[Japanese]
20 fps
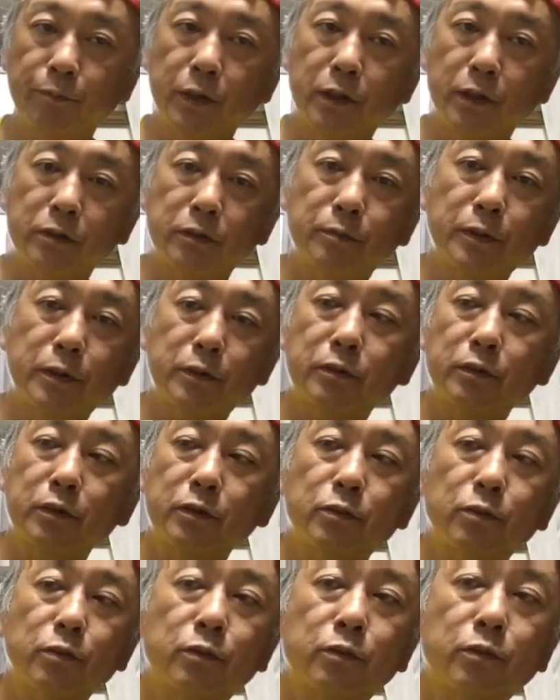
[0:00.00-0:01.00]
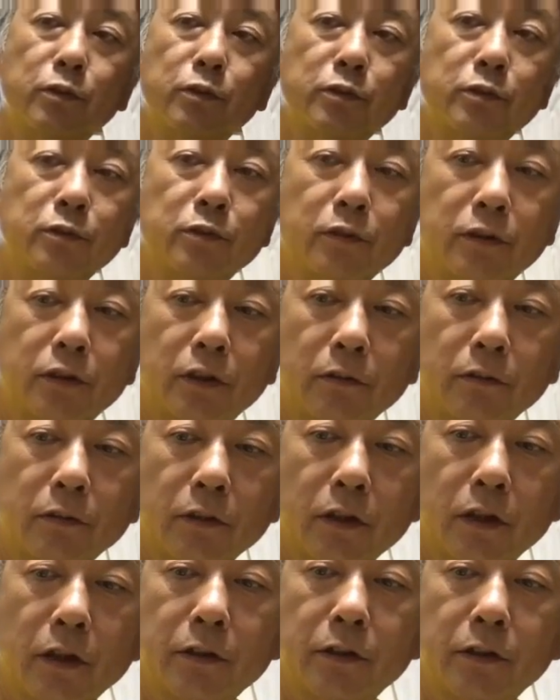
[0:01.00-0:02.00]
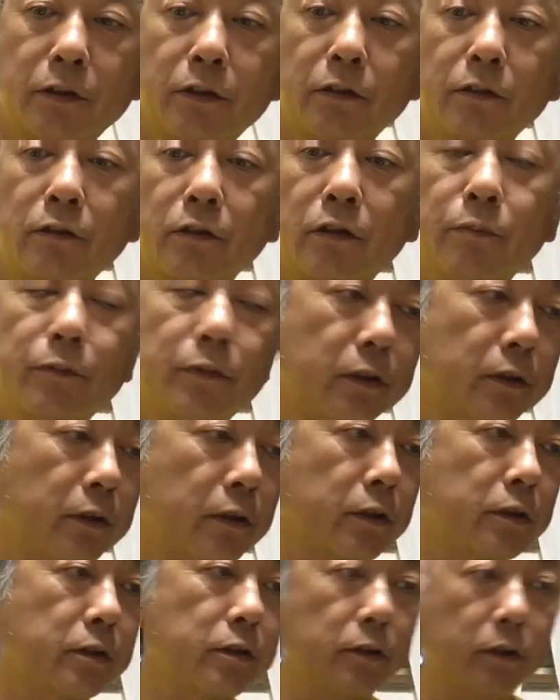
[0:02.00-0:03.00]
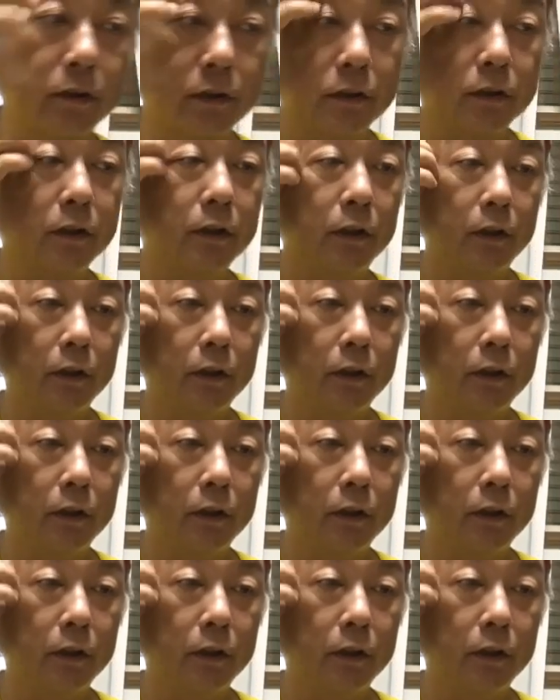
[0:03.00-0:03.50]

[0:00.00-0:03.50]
別々に速攻するっていう画期的なカメラらしいです。